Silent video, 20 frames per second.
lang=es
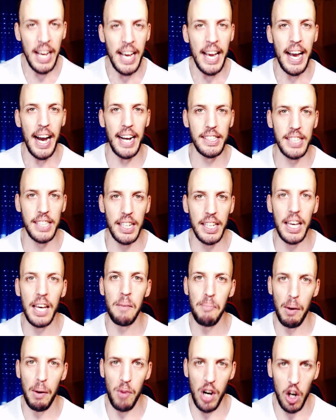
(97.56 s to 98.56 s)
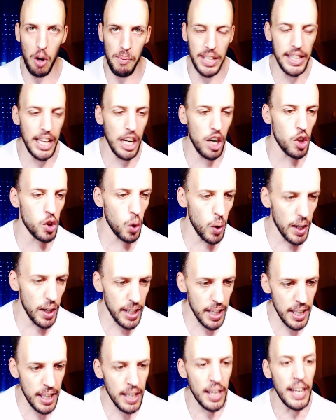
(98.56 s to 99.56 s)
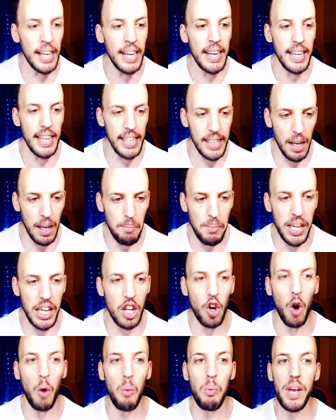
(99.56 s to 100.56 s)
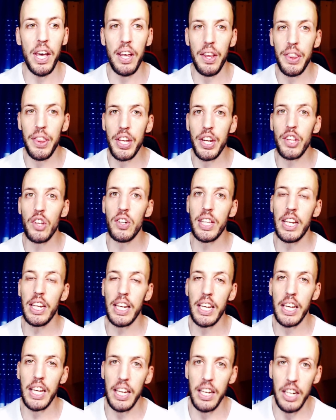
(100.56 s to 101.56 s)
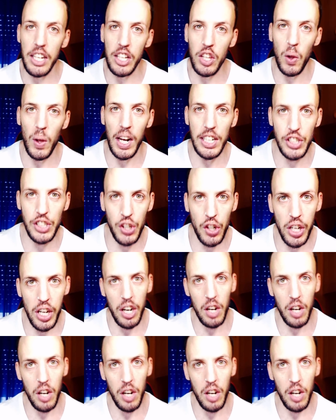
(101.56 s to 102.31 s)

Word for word: Así que vamos a comentarlo todo aquí y también os voy a decir dónde tenéis que ir y toda la historia,